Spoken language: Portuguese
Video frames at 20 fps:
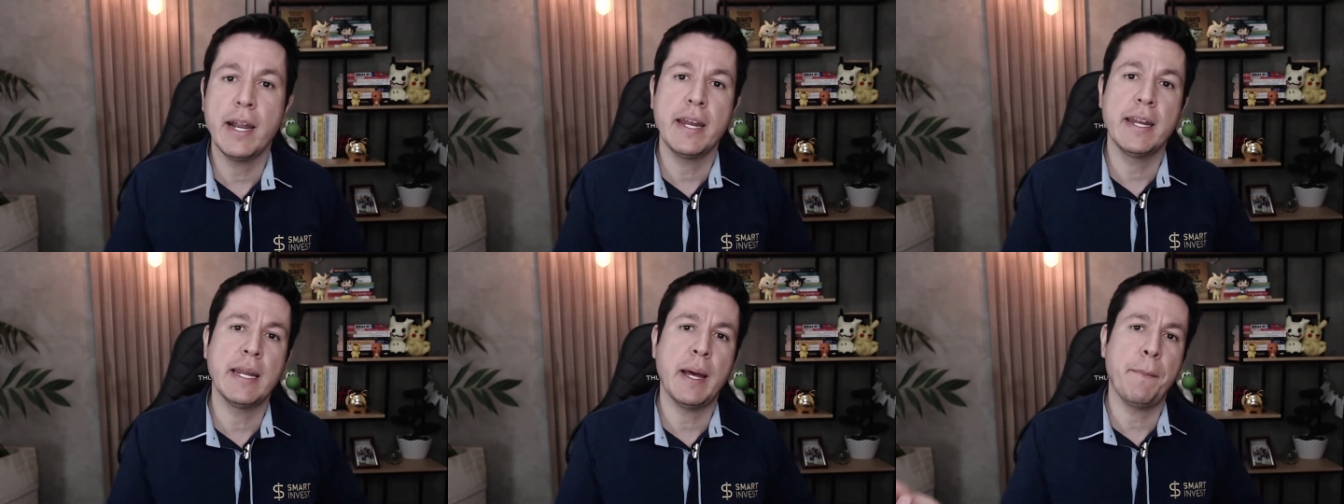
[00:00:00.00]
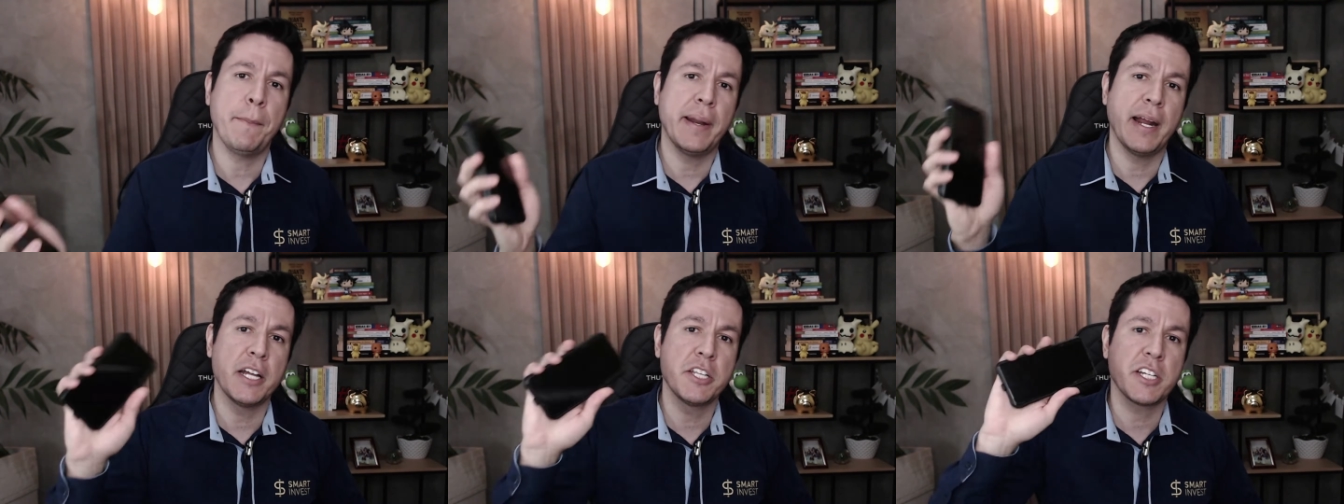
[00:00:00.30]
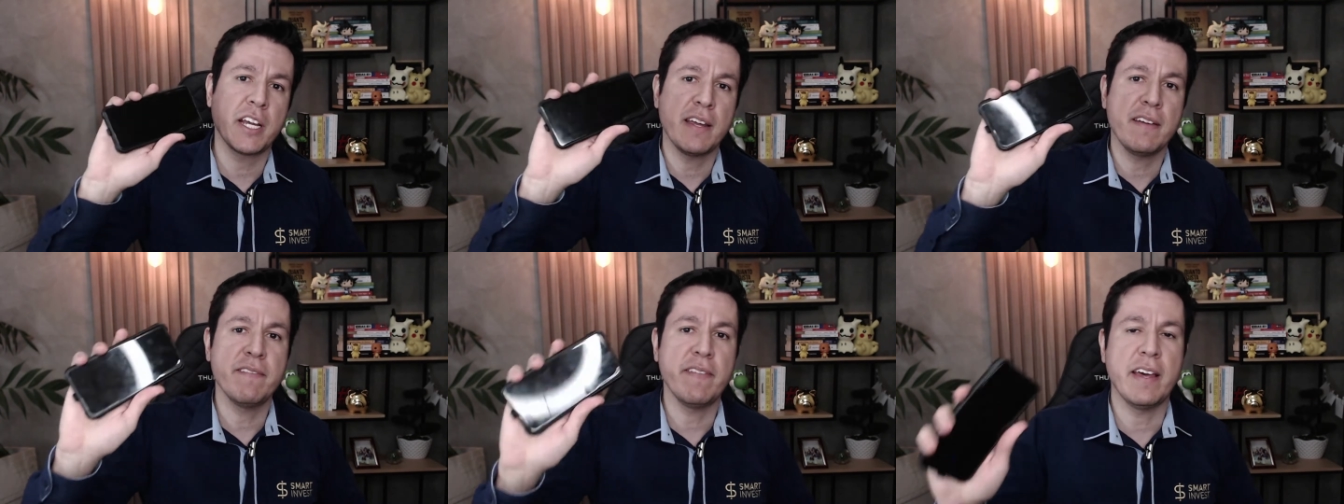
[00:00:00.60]
e na
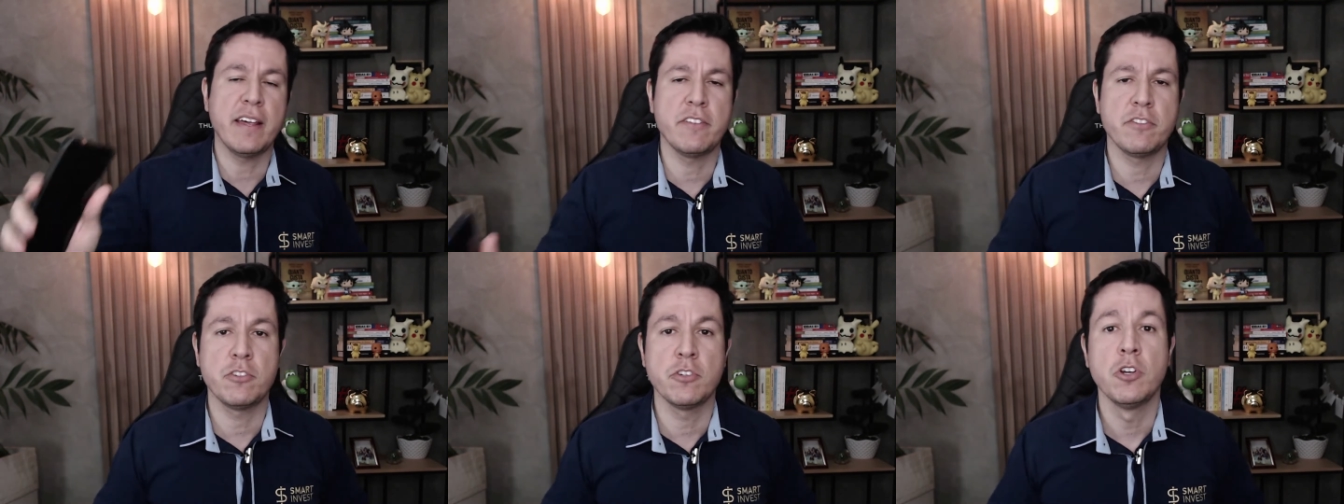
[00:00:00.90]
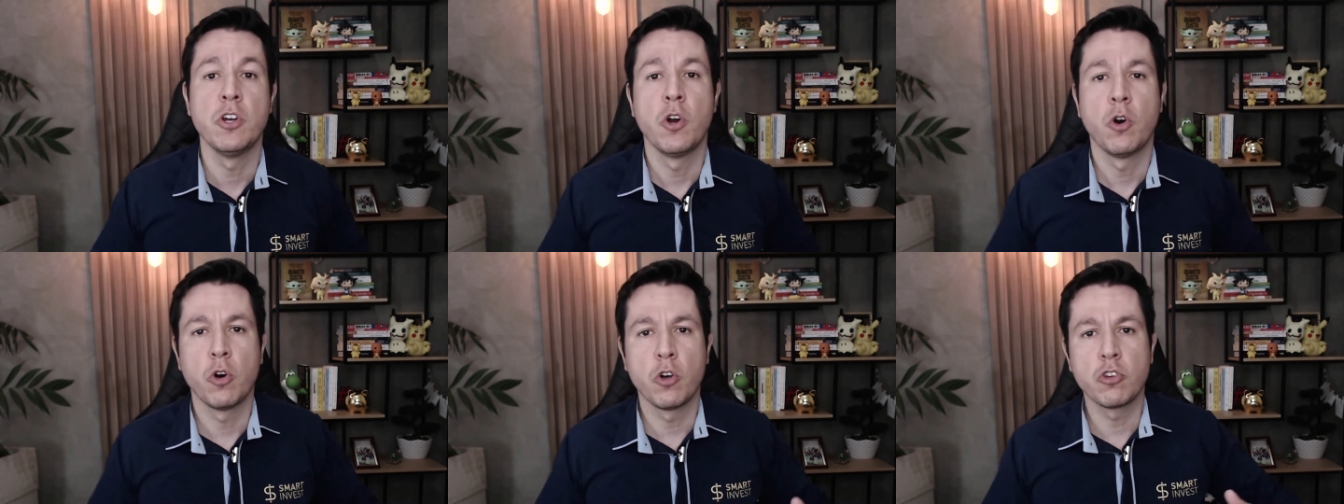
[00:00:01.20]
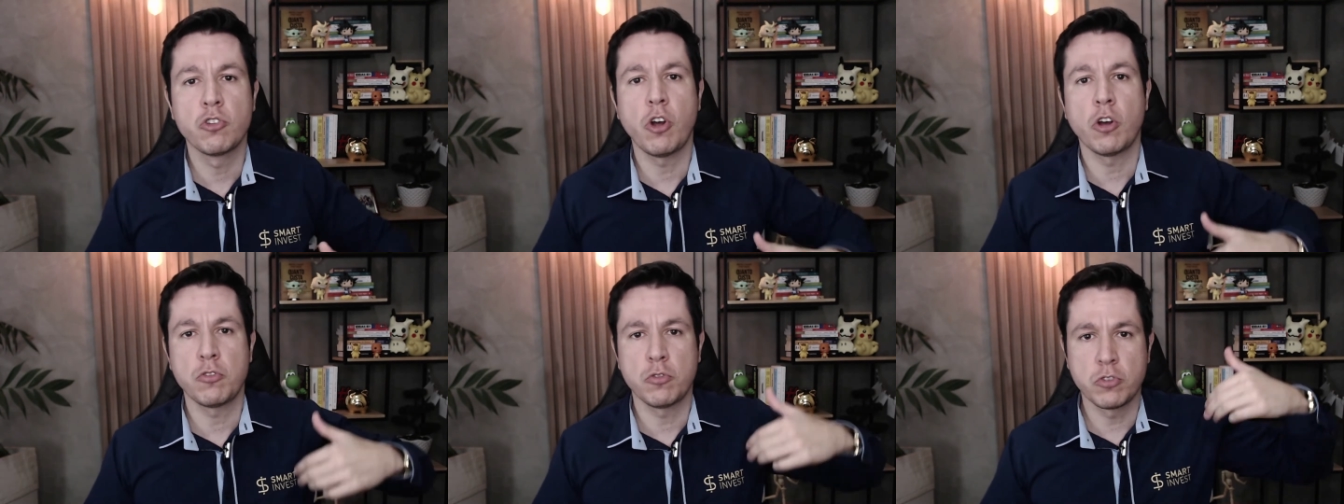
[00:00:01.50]
prática investe os
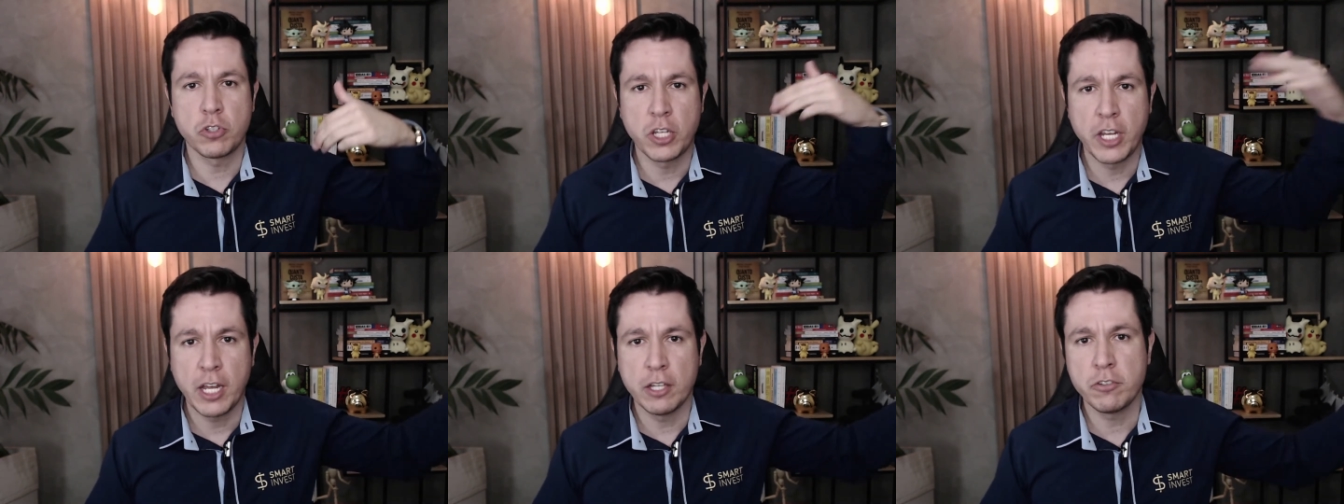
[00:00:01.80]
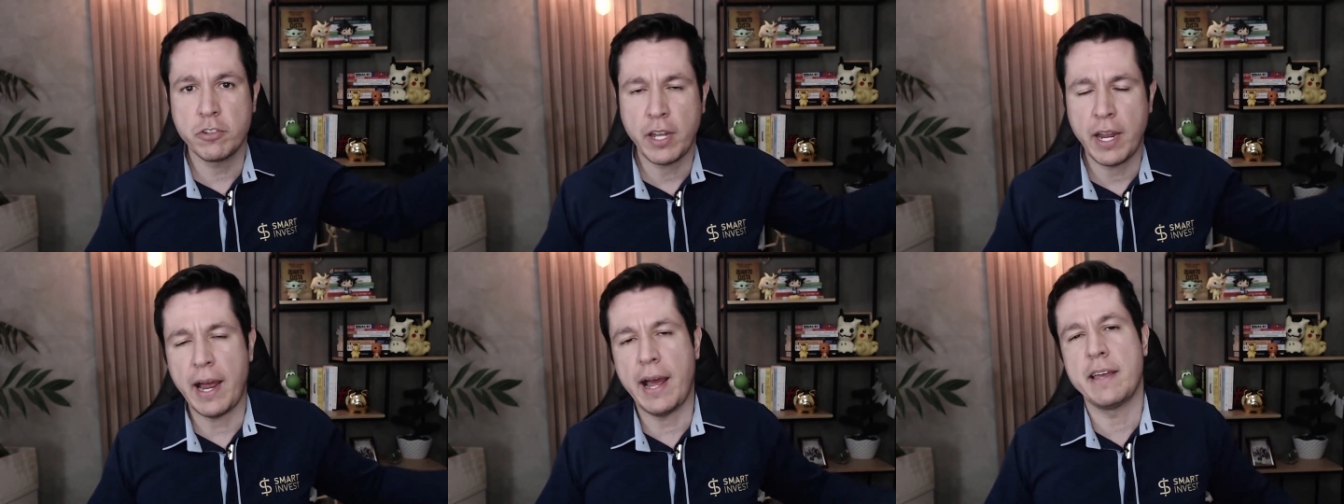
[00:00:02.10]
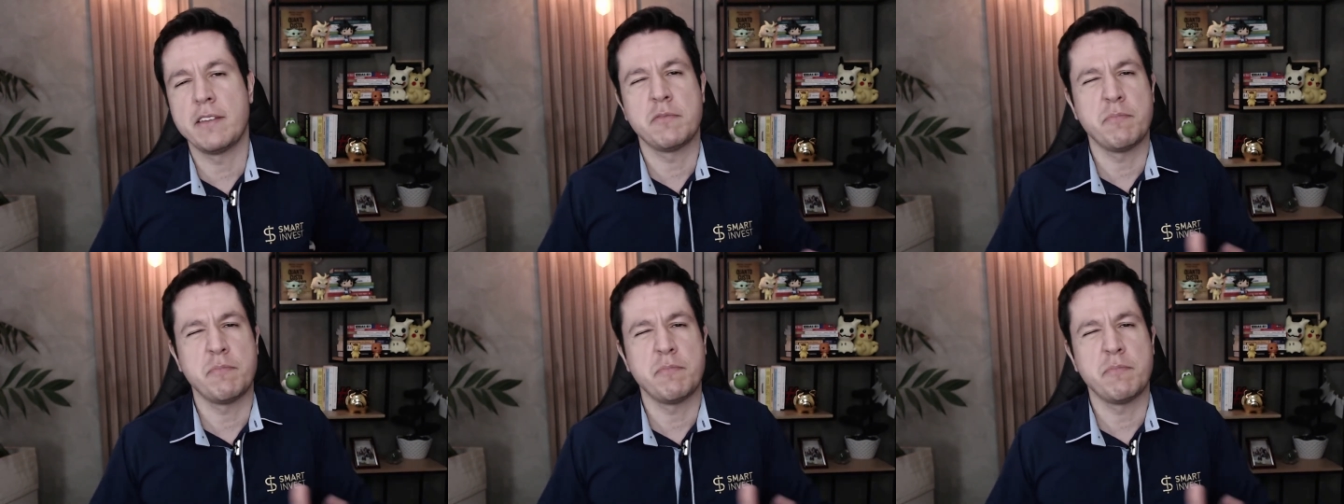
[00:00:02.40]
nossos 500 reais,